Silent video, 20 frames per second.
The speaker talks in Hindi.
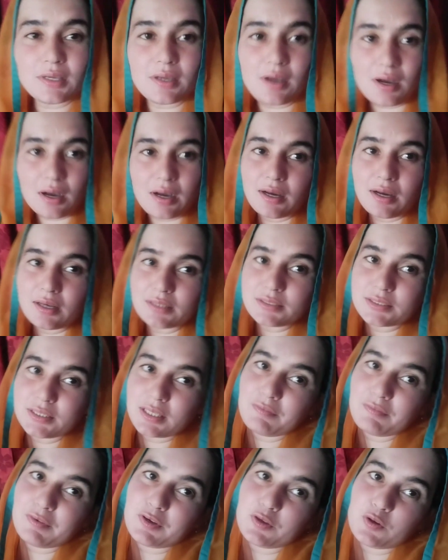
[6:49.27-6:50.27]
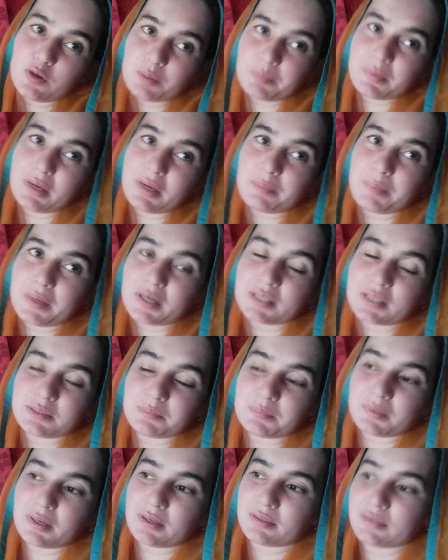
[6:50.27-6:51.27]
आज की वीडियो हम यहीं पे
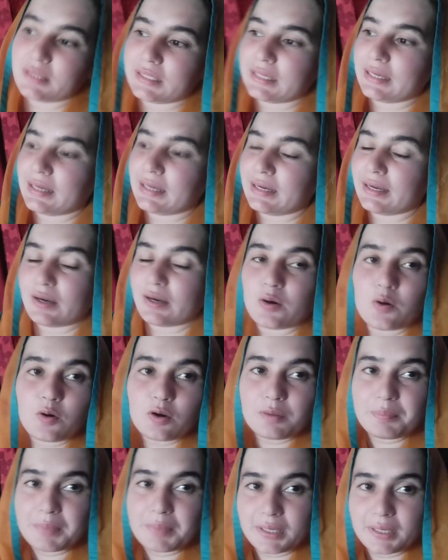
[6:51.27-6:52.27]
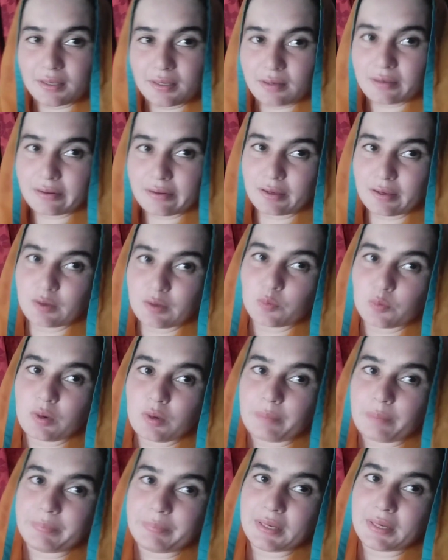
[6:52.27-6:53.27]
ख़त्म करते हैं और मैं निकल रही हूँ
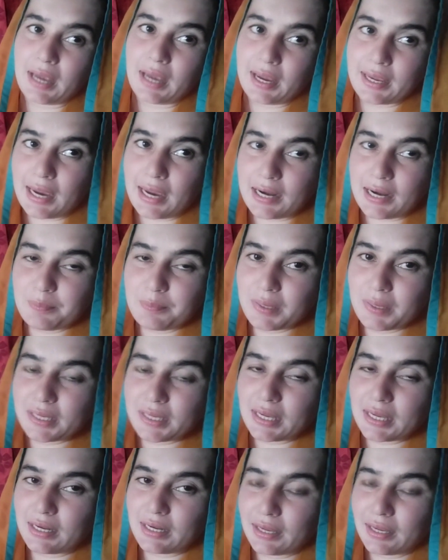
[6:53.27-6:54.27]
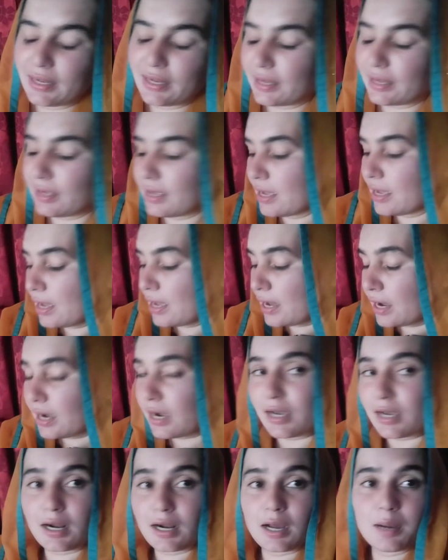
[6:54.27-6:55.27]
अपनी एकेडमी के लिए
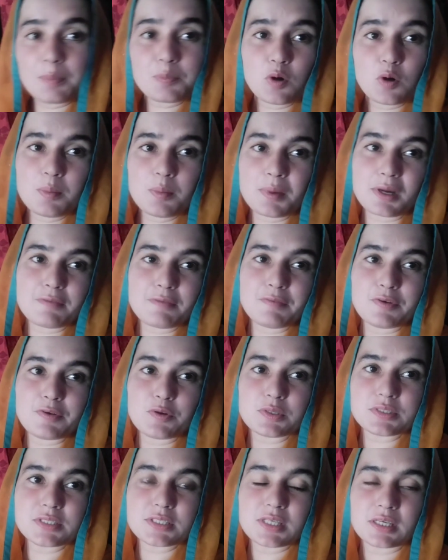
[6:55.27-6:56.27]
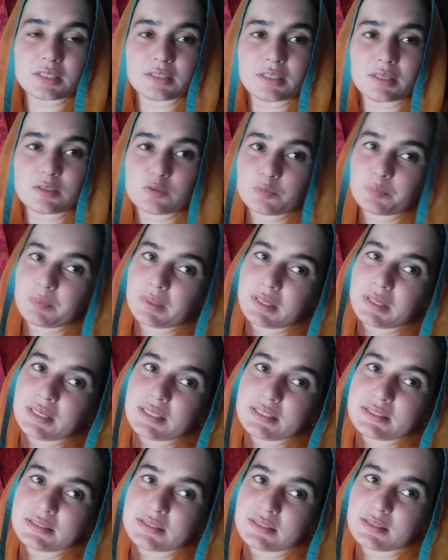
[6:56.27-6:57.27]
अगर आपको हमारी वीडियो अच्छी लगती है तो
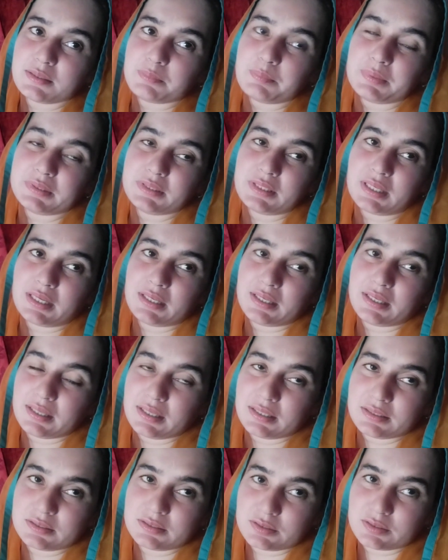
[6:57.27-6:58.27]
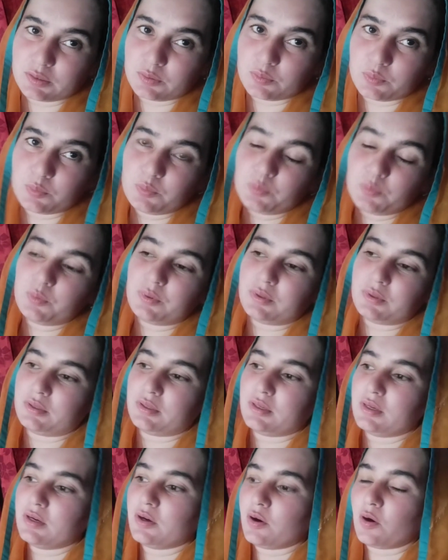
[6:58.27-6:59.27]
प्लीज़ बताइए ज़रूर
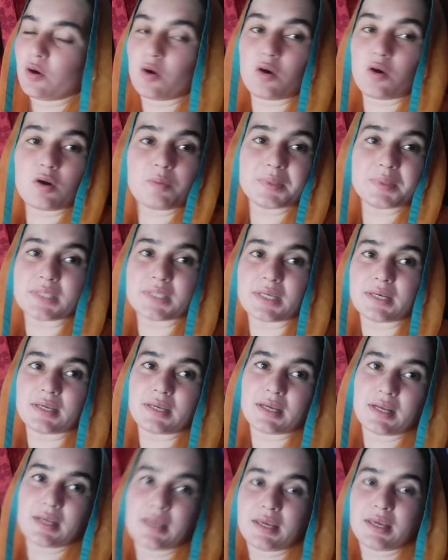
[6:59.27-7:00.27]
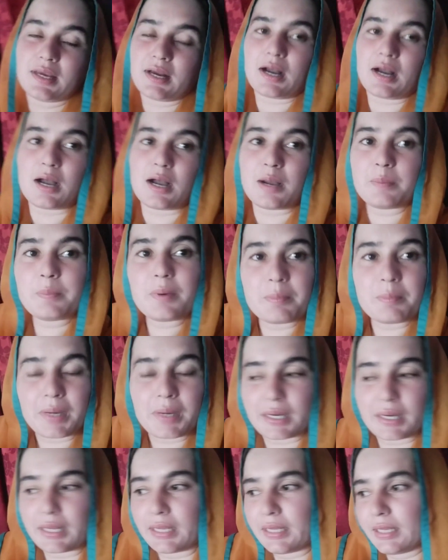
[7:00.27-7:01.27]
और बताने के लिए आप
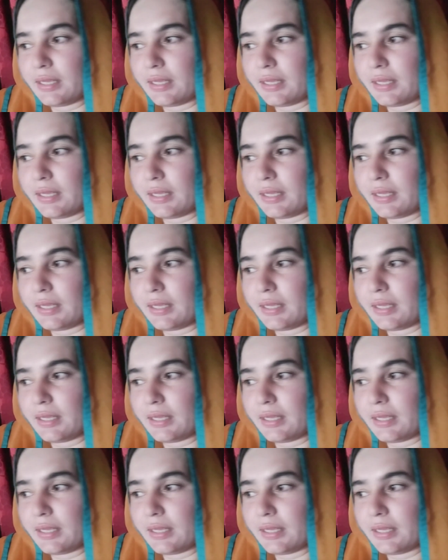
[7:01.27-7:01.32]
हमारे